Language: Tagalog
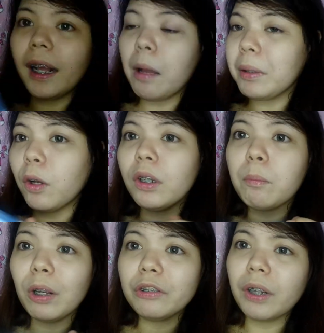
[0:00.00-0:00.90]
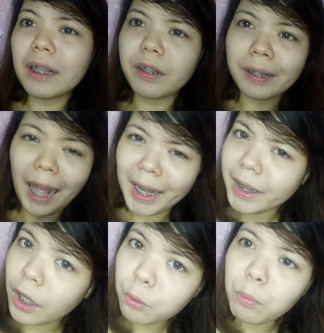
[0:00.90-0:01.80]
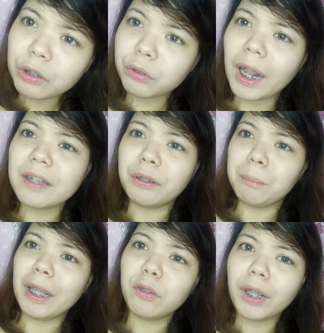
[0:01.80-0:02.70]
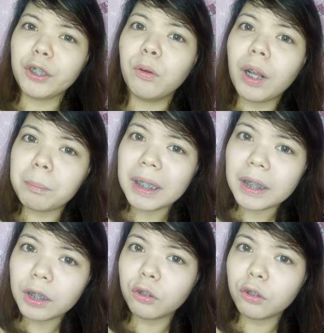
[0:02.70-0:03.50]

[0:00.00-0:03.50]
Gamit ako ng moisturizer. Kahit anong moisturizer meron kayo, gamitin